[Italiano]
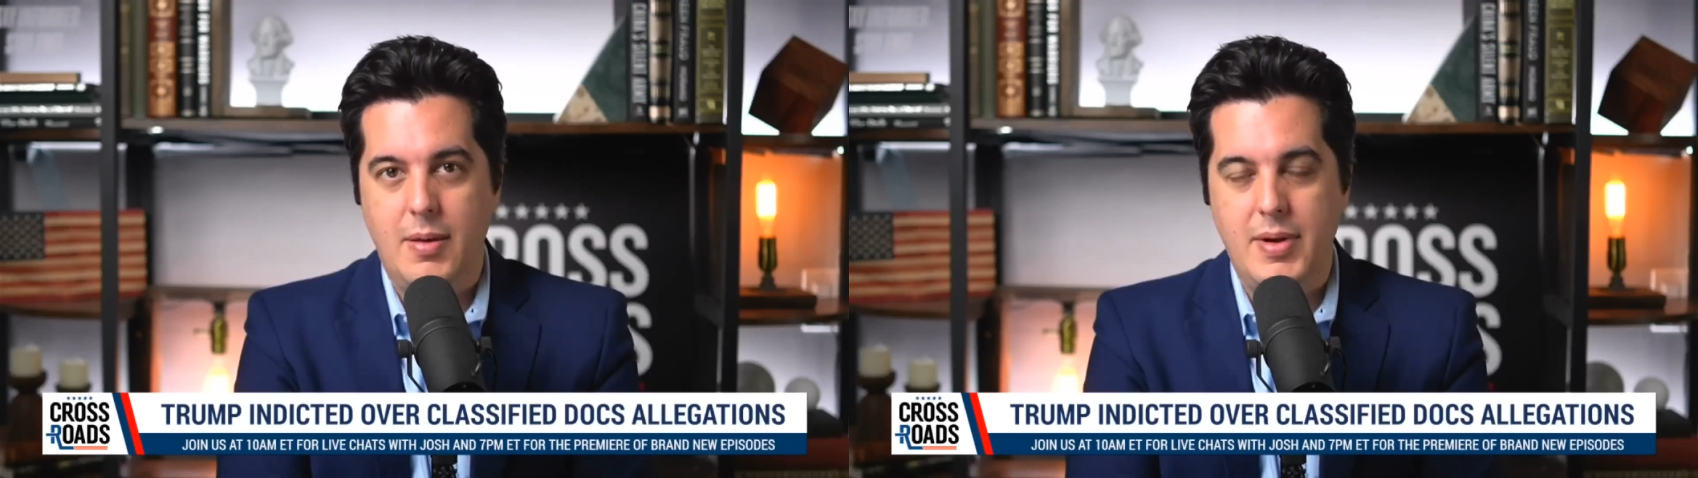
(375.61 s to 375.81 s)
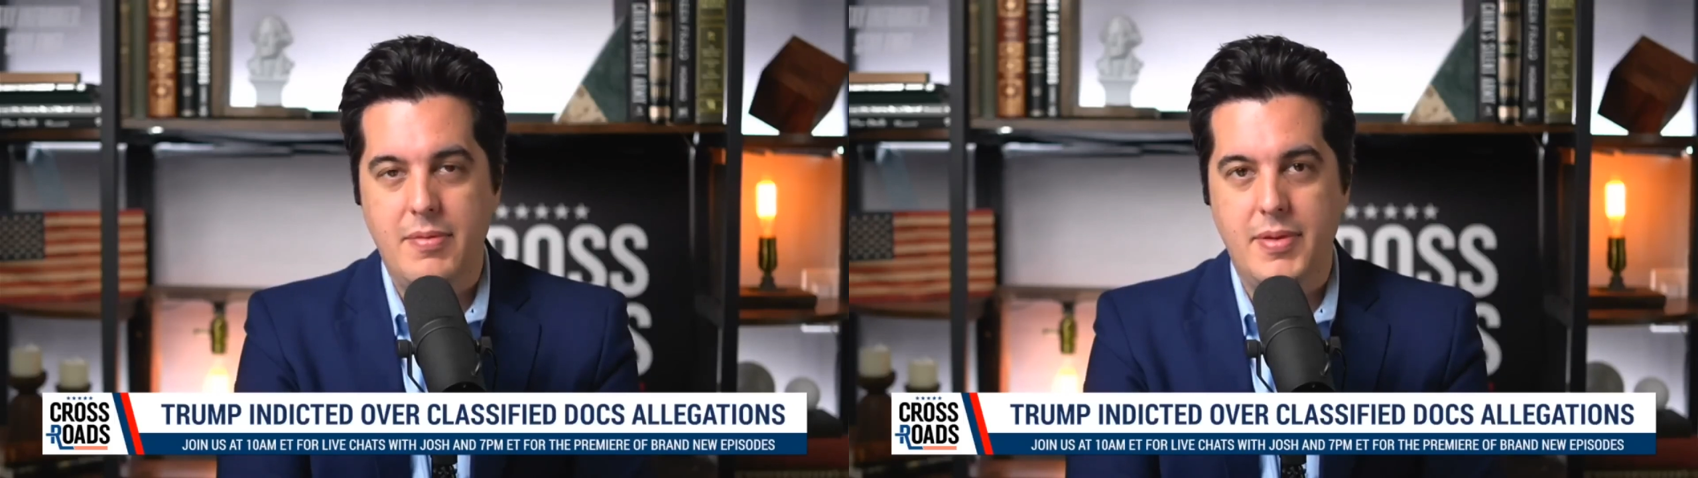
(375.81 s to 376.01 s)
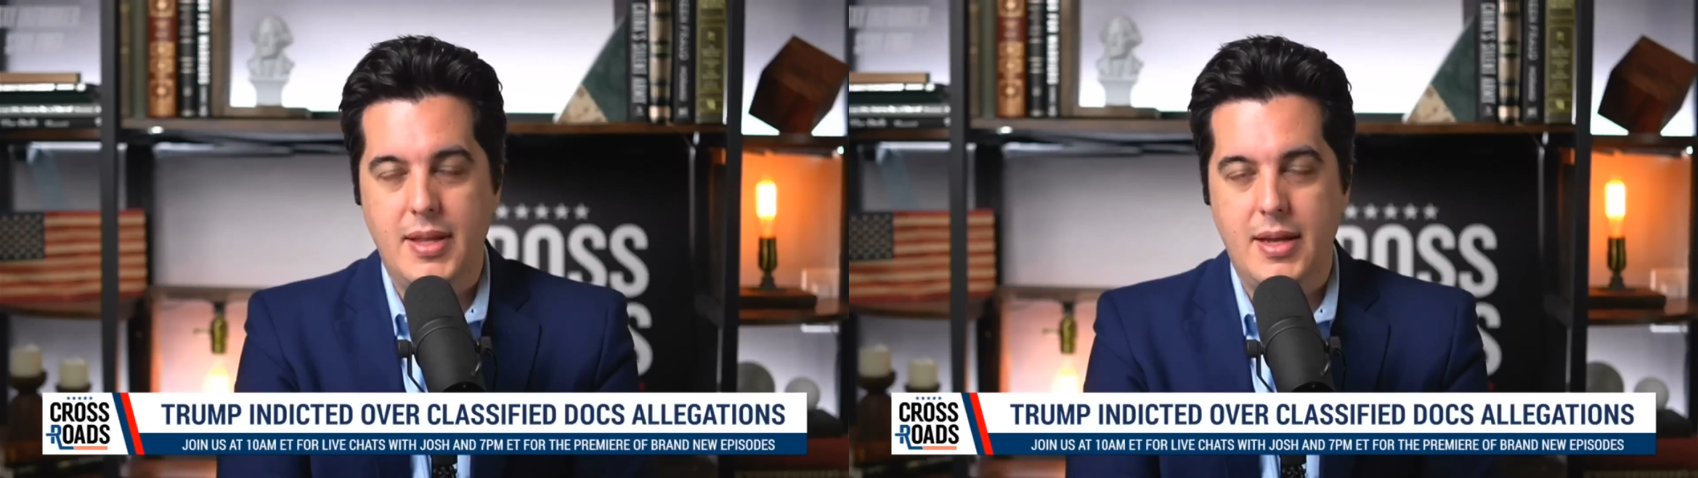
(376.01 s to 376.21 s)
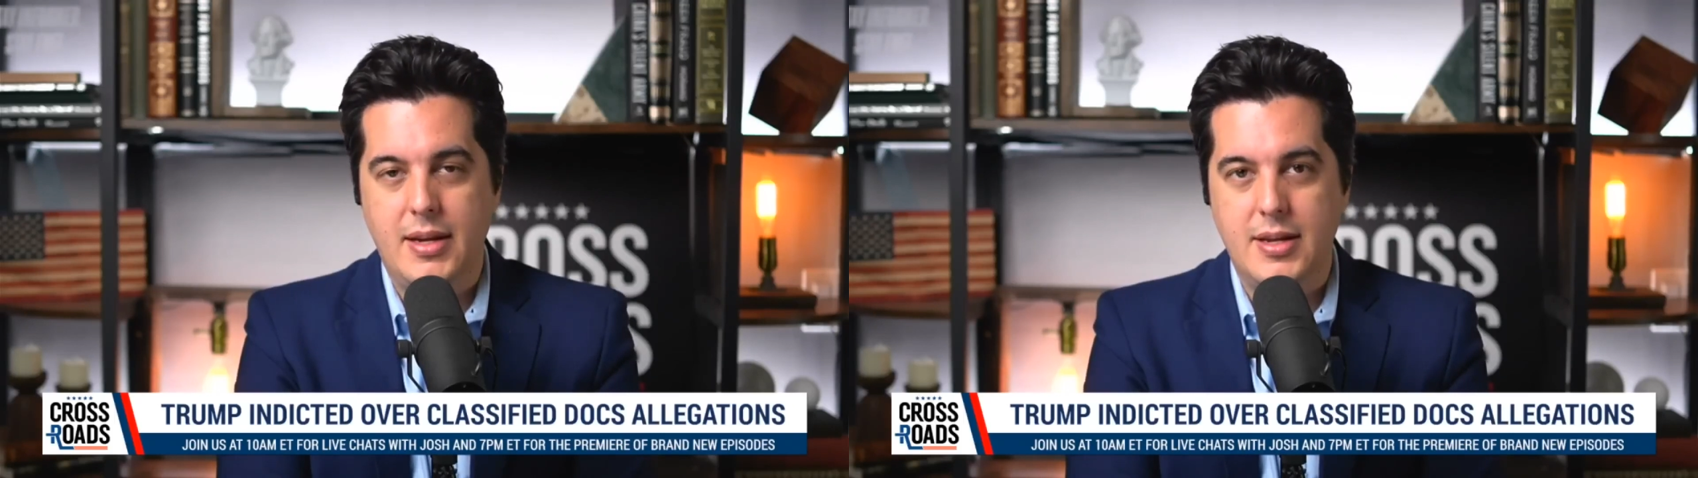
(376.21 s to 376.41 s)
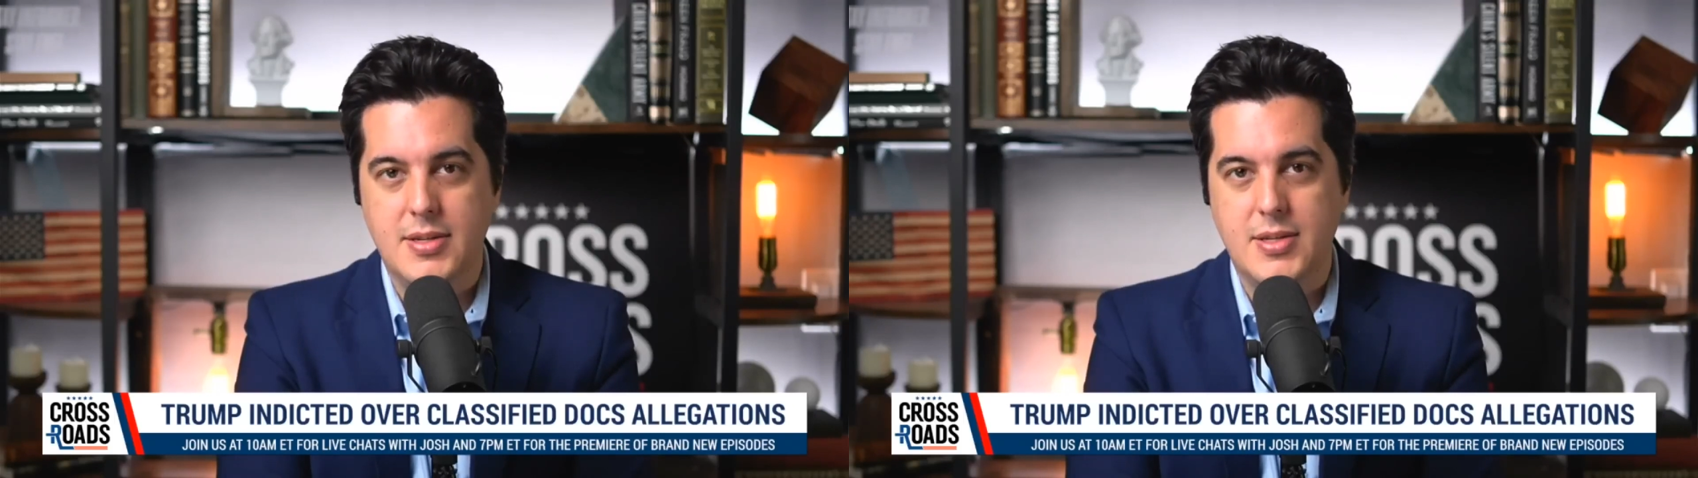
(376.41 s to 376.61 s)
lui si sta
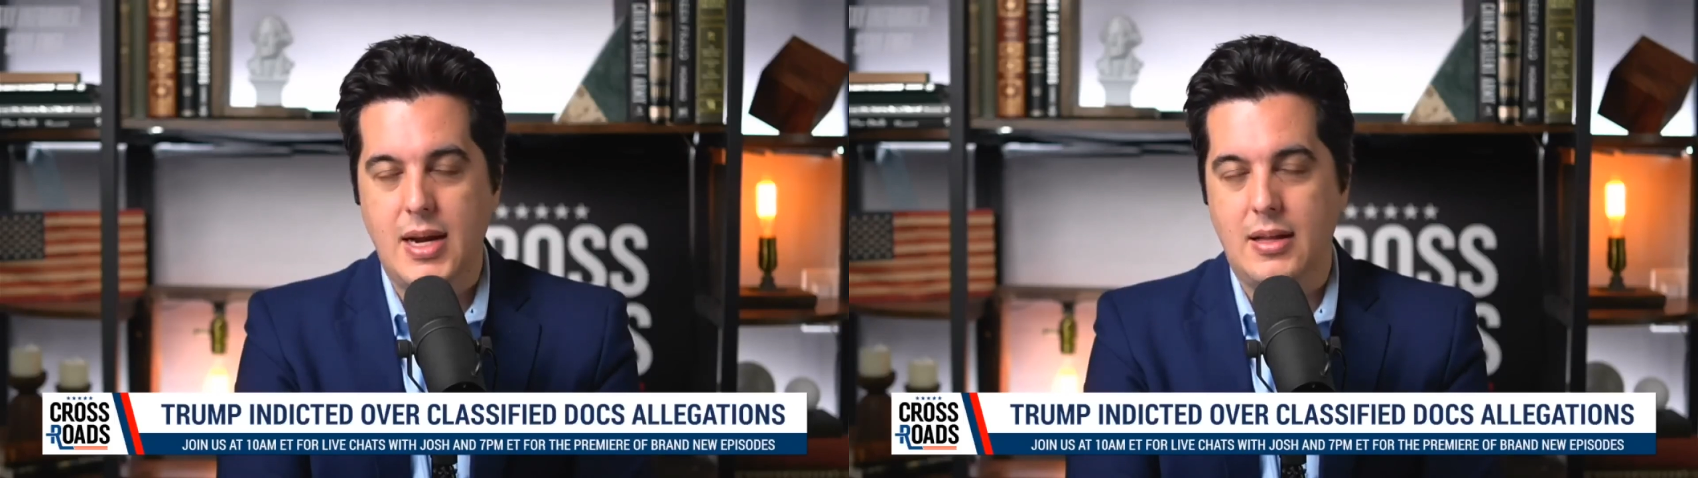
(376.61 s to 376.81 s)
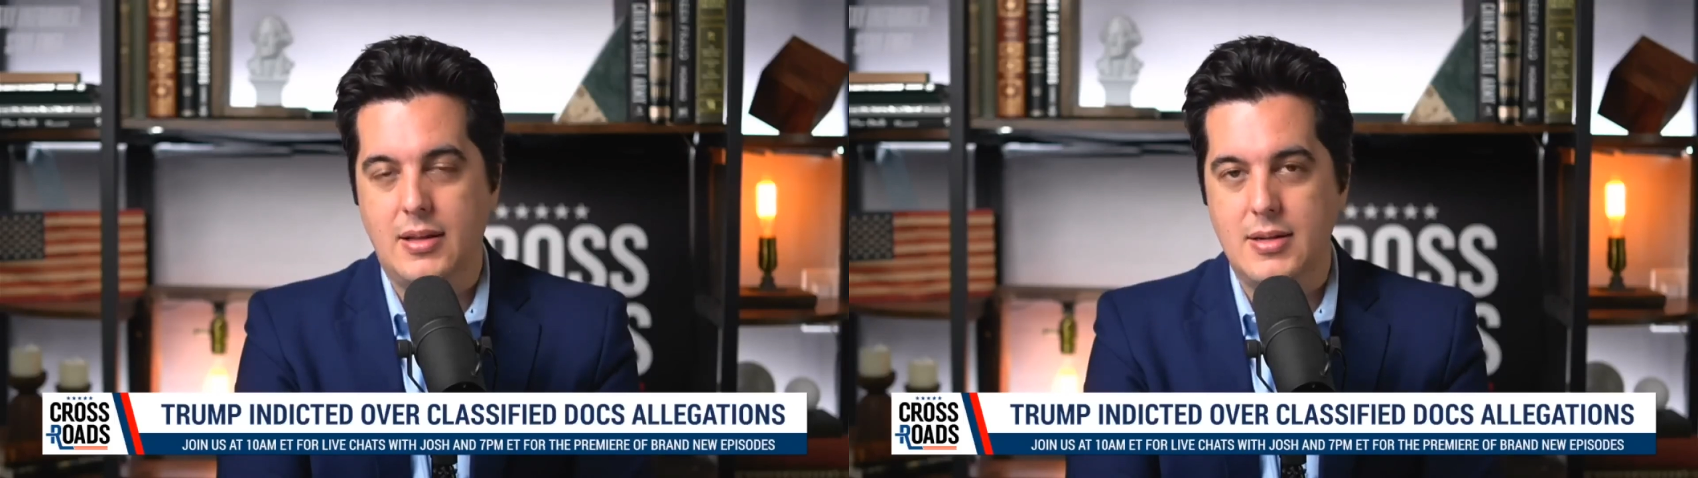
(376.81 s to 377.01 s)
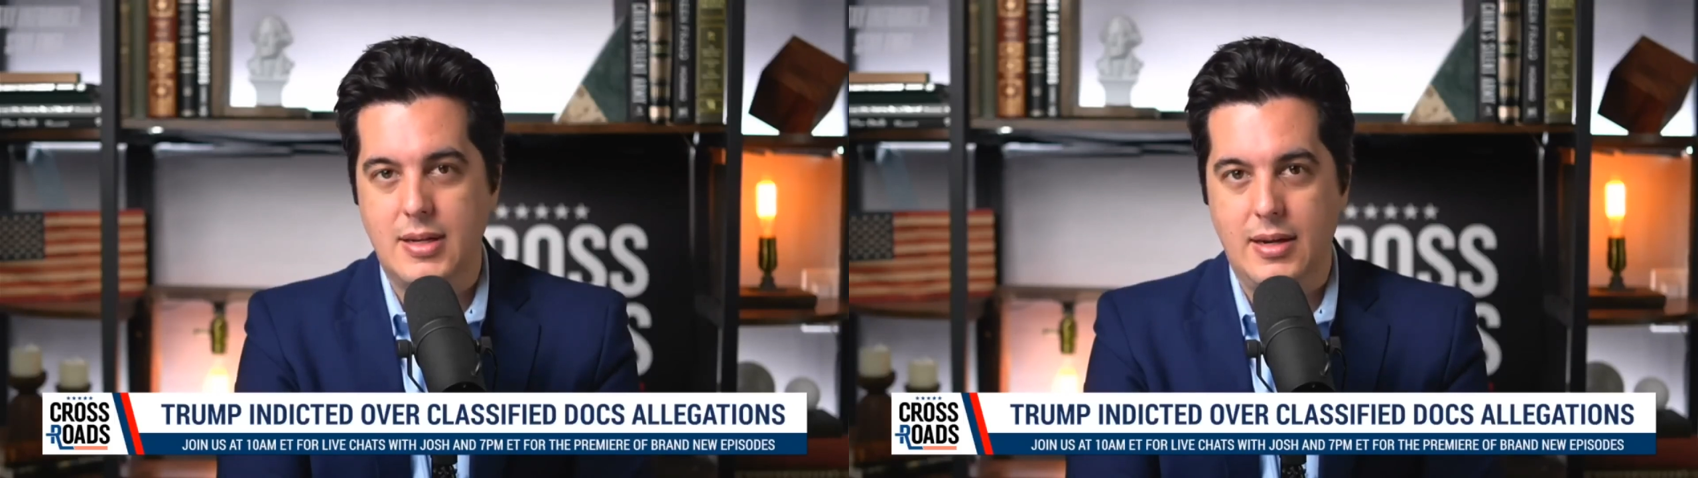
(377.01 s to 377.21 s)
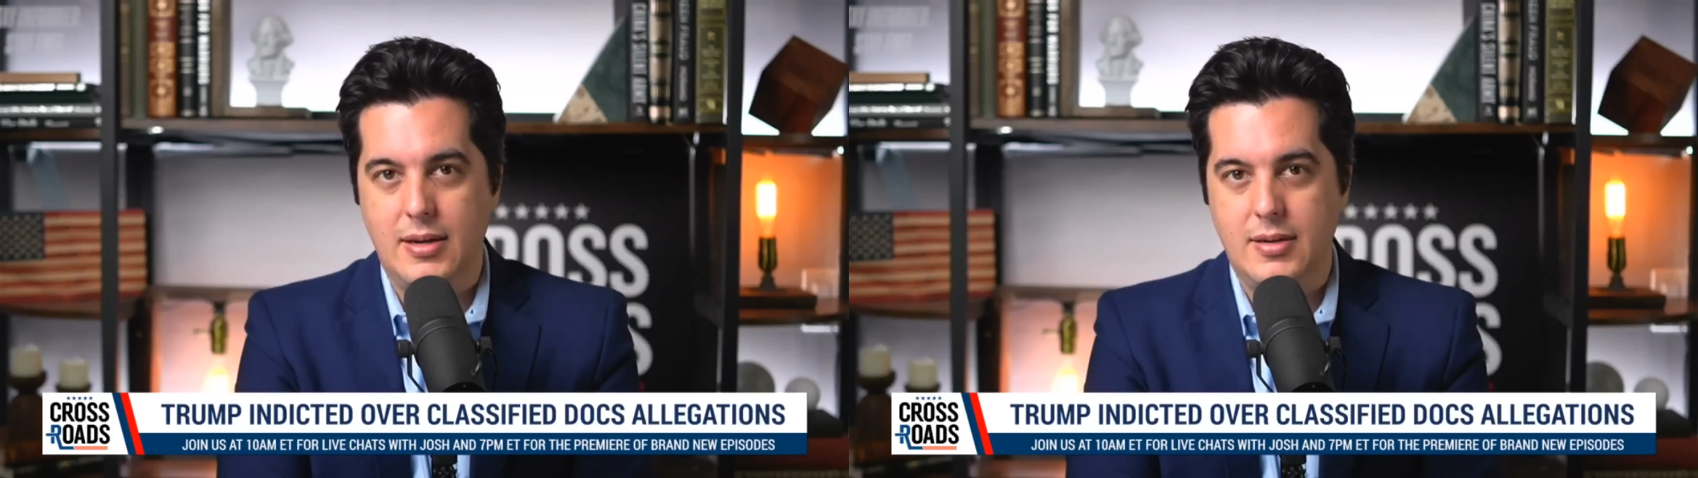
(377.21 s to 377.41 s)
difendendo.